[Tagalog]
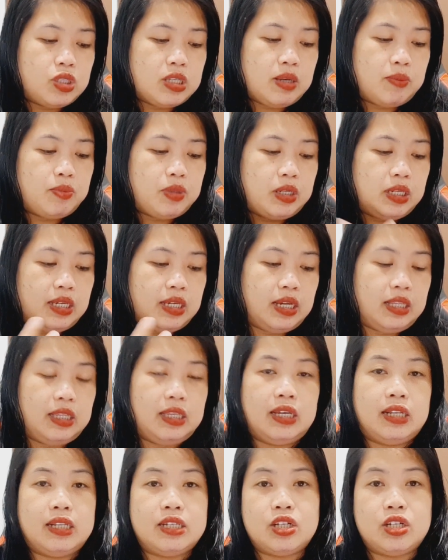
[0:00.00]
step 3,
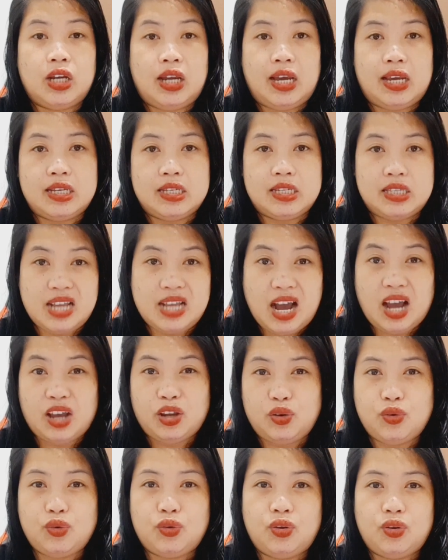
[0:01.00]
ganyan siya guys. Na
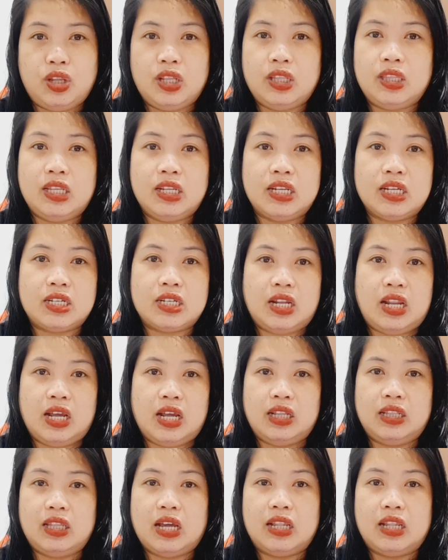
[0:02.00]
ngayon, hindi na siya
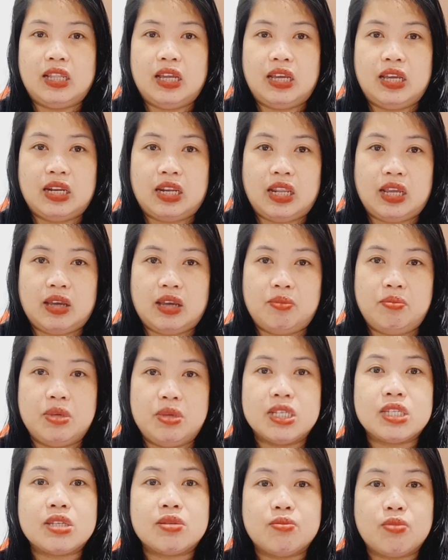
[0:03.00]
nagda-direct
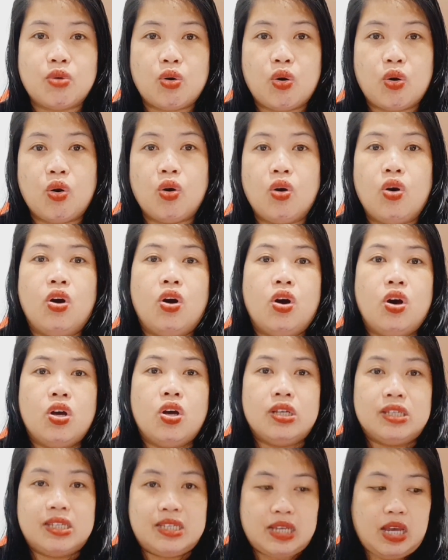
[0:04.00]
mismo
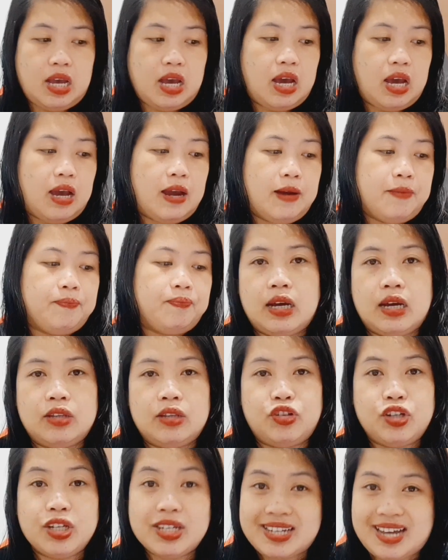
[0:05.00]
sa uh,
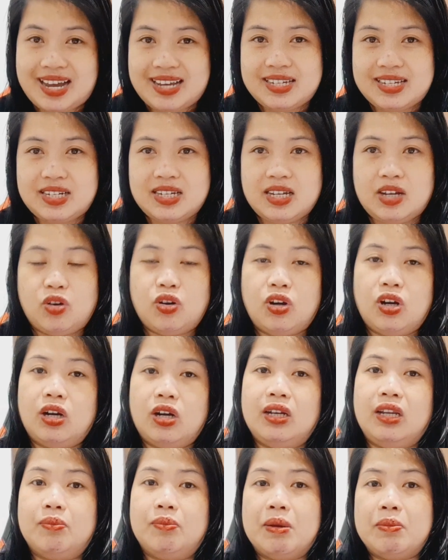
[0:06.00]
GCash.
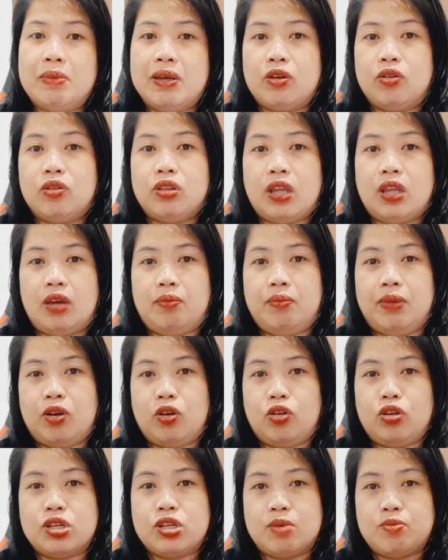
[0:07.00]
Or 'di ba meron ta
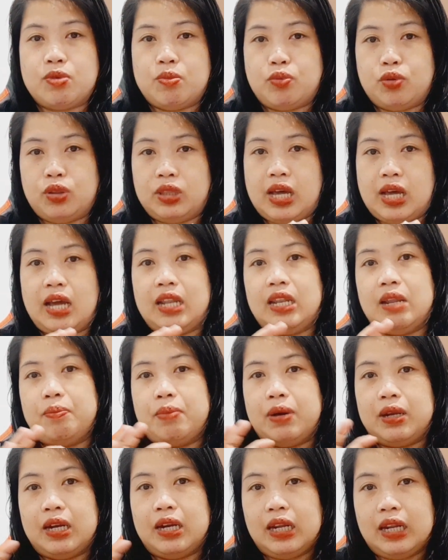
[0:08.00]
meron siyang pupuntahan na
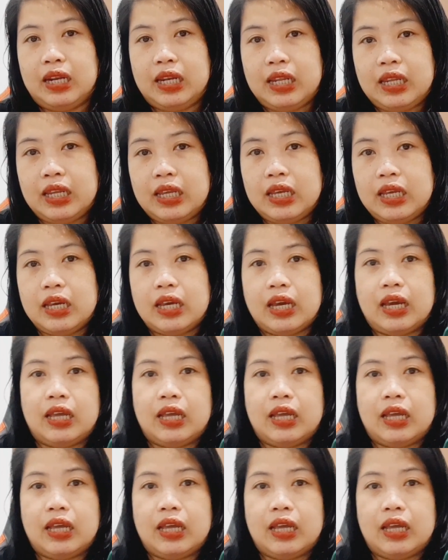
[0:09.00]
parang link